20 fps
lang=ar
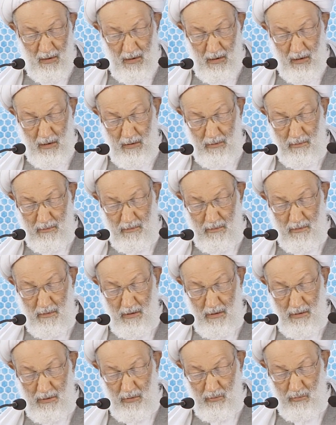
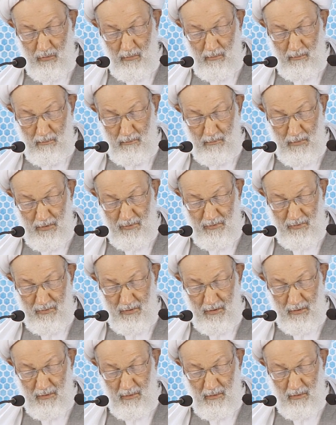حتى يتم
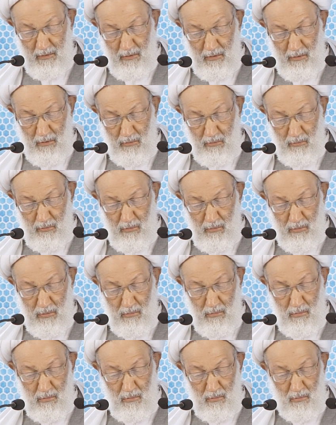استنقاذ
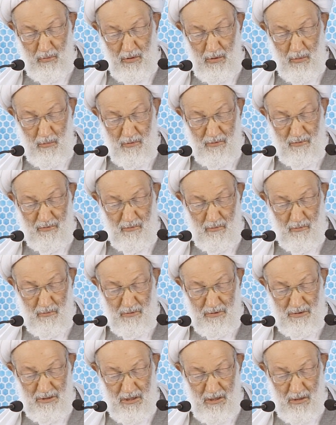الحقوق
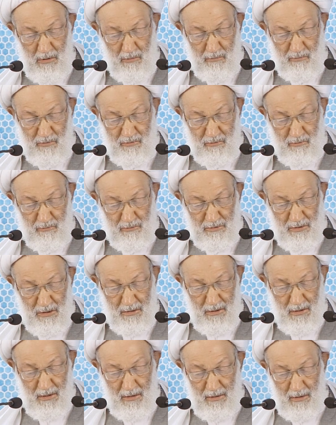واسترجاع
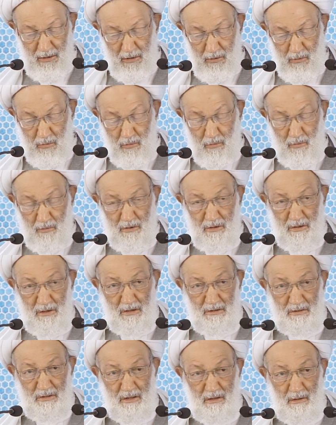السجناء
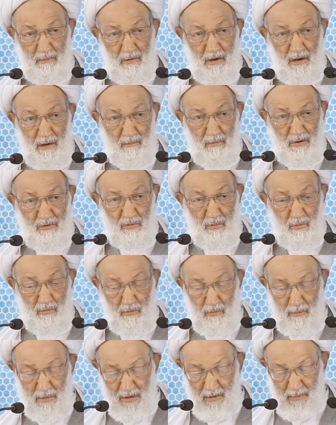لحريتهم
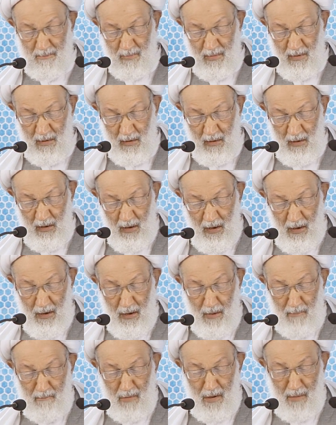المسلوبه
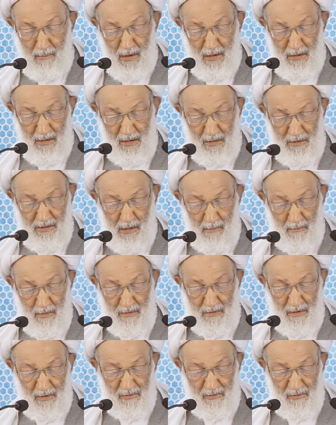اما ما ياتي من